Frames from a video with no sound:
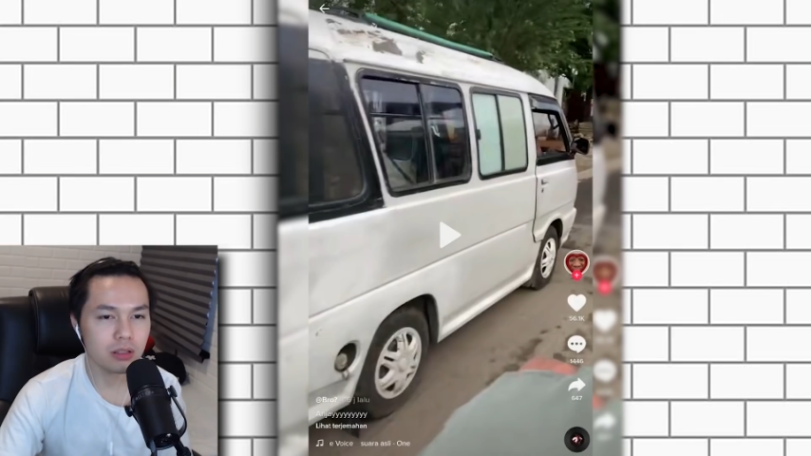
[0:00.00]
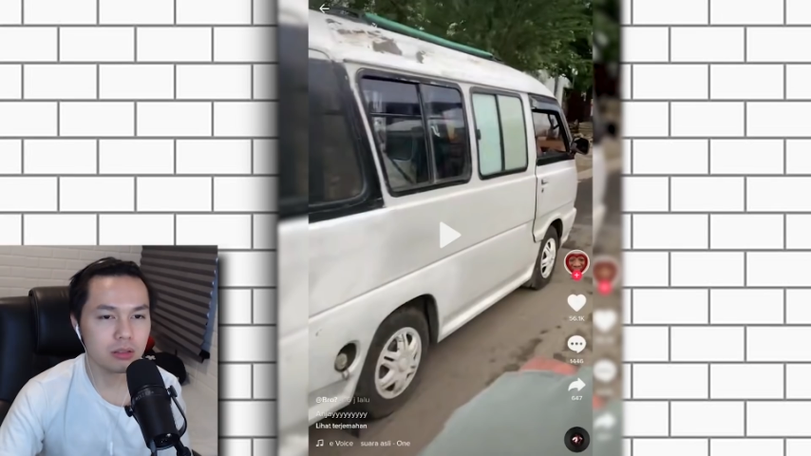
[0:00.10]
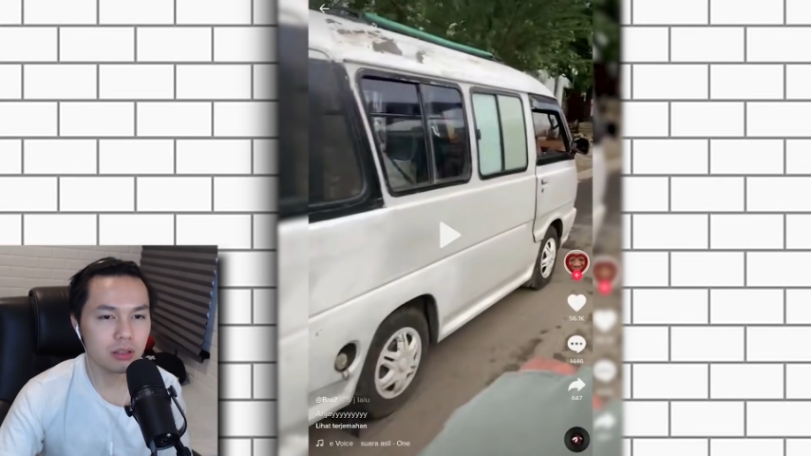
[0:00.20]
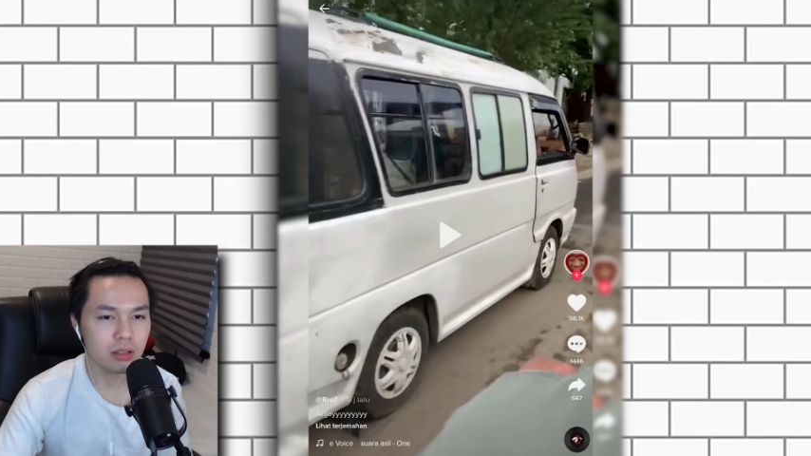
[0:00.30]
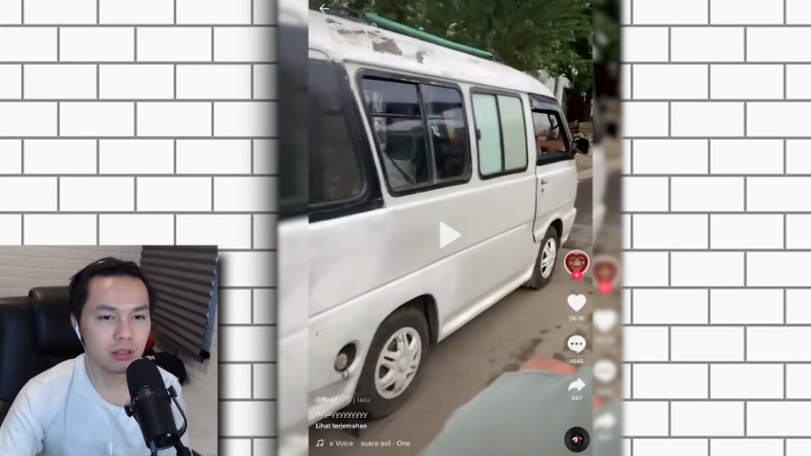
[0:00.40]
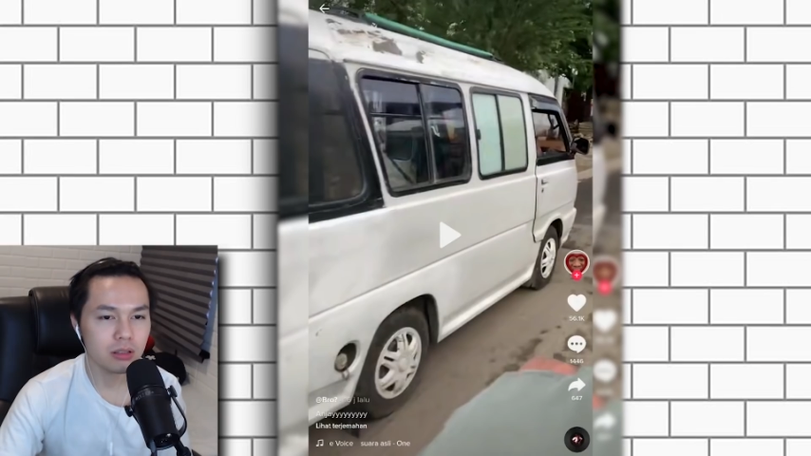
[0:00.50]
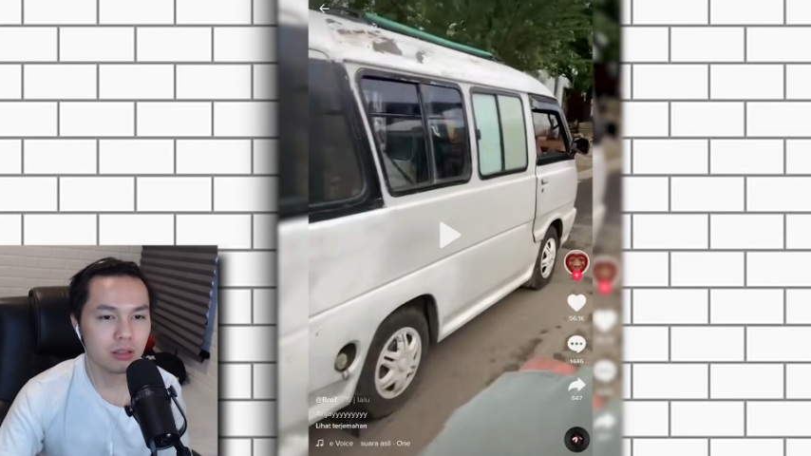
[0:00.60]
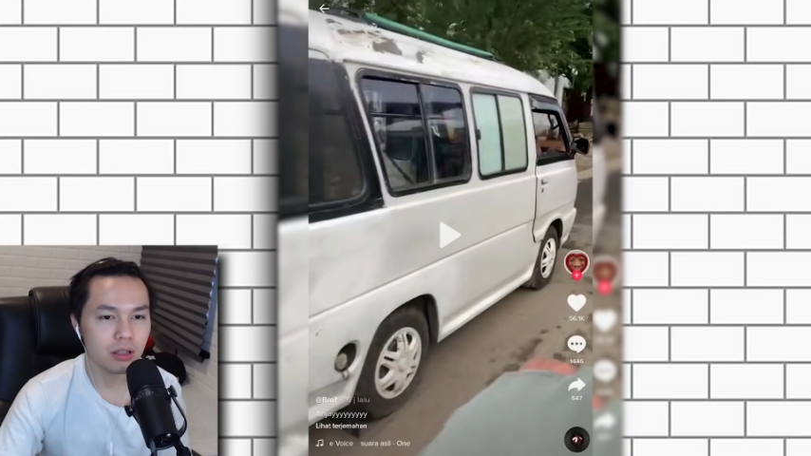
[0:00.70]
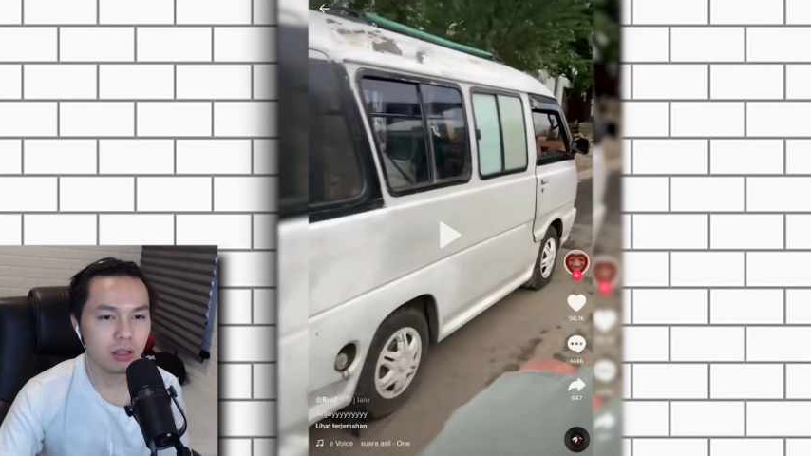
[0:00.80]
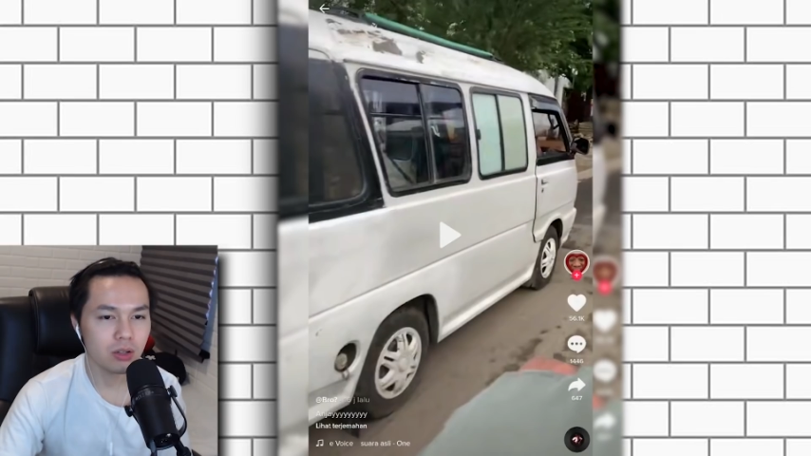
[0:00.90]
anjir
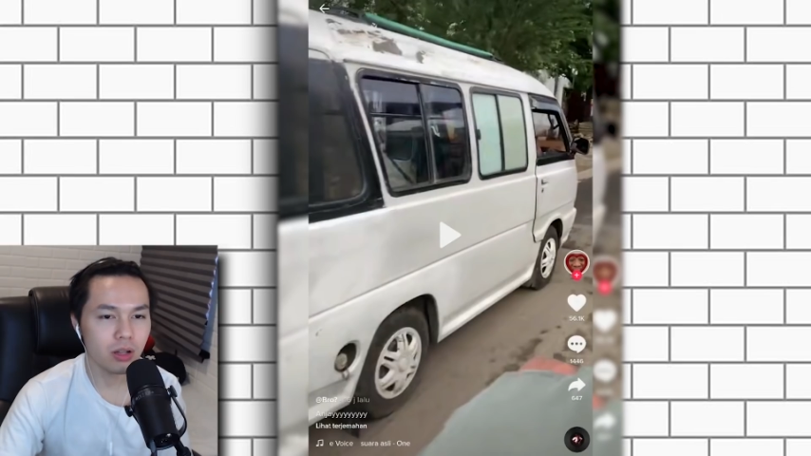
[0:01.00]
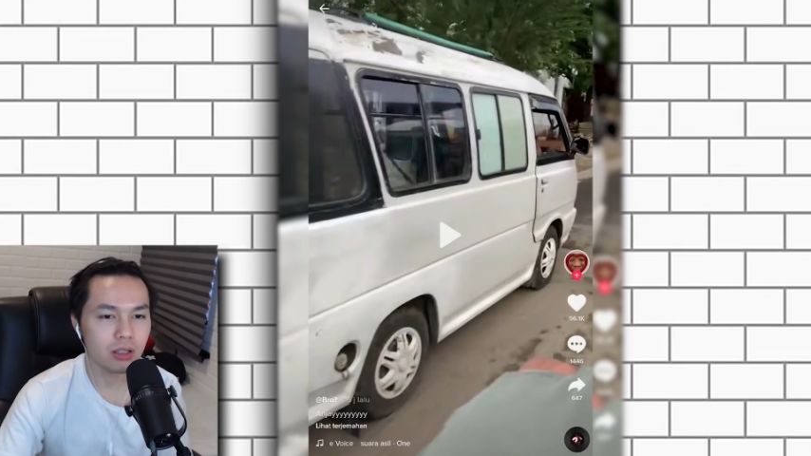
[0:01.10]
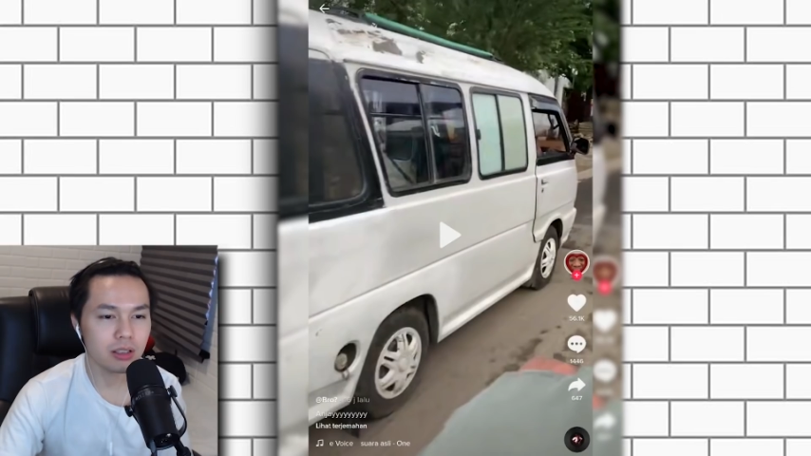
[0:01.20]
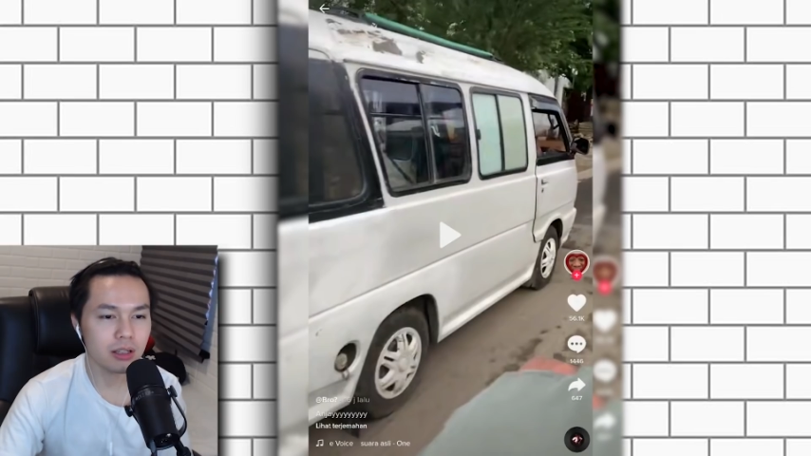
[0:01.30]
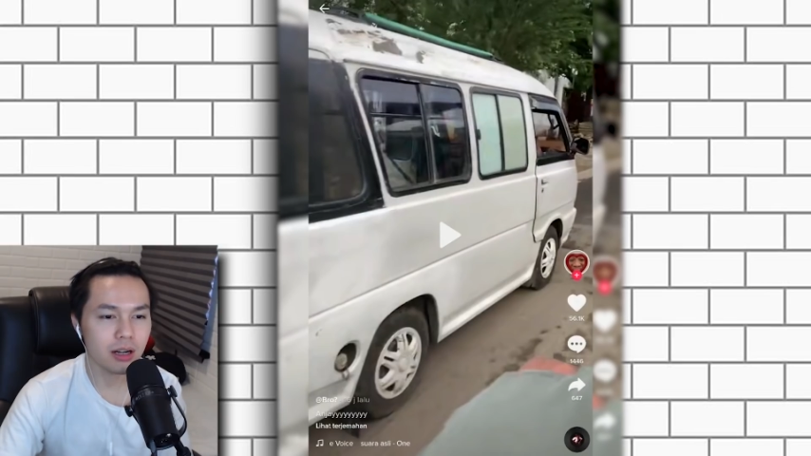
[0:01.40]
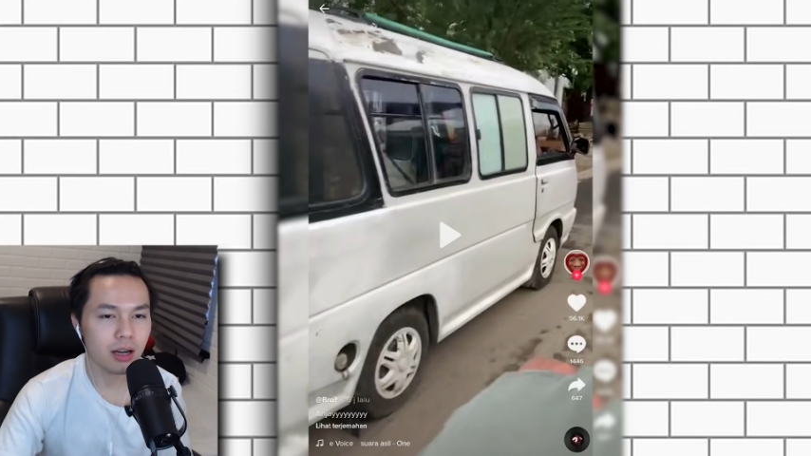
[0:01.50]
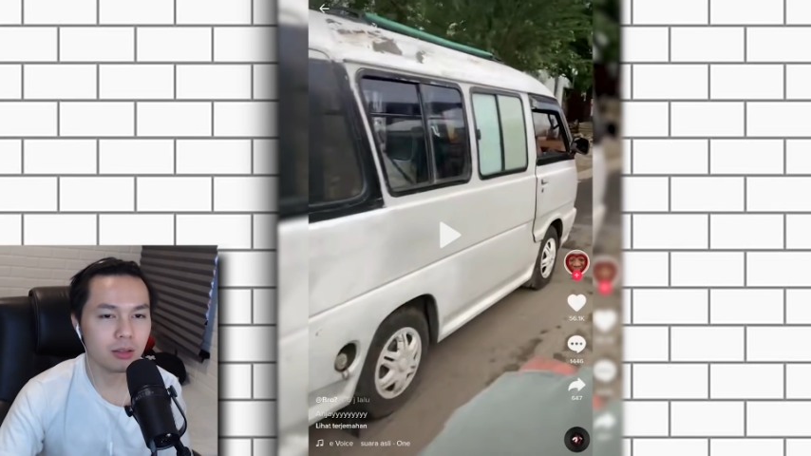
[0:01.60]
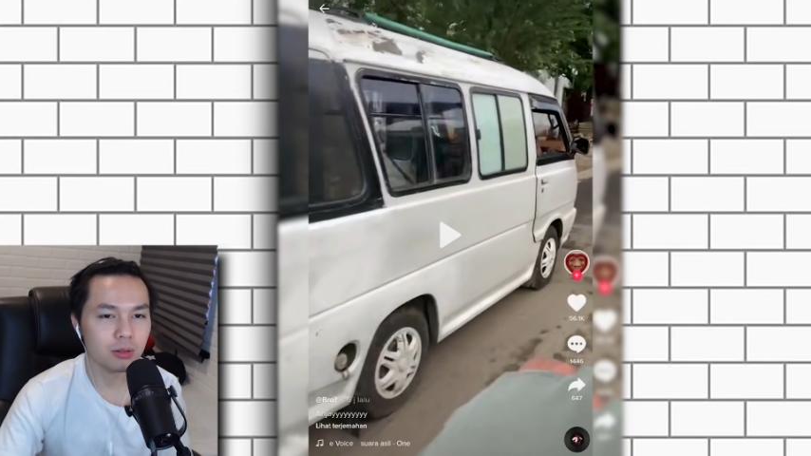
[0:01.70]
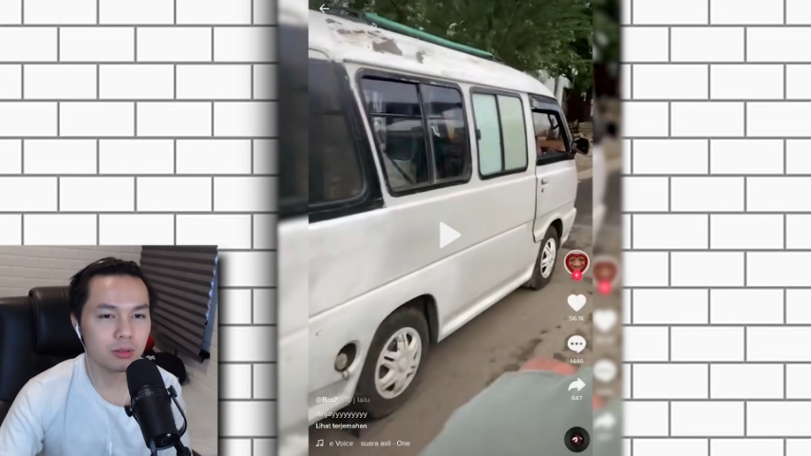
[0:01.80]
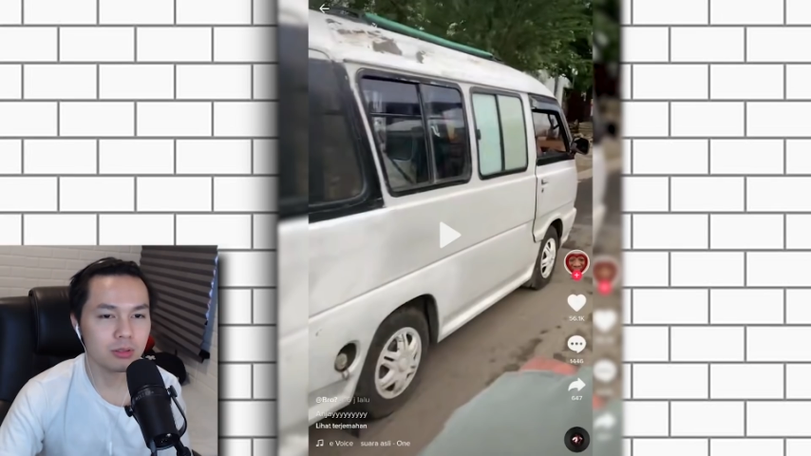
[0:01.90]
kok
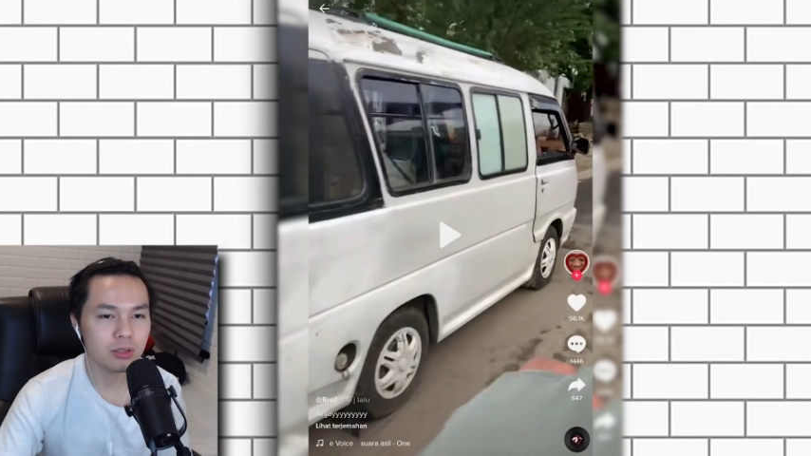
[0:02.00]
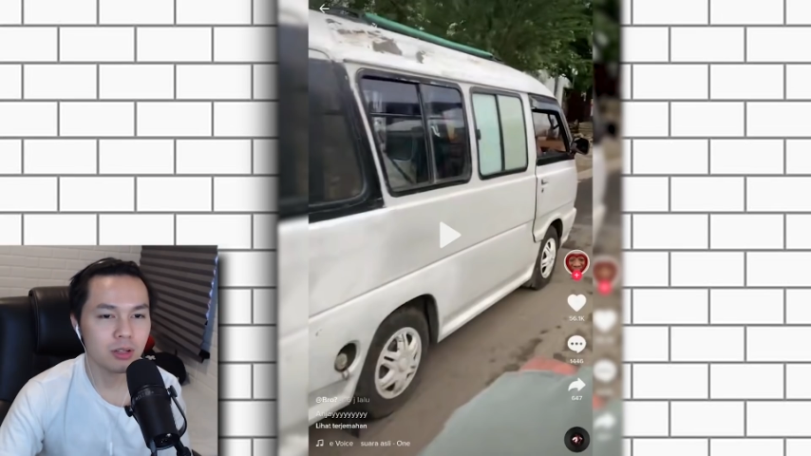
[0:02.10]
L300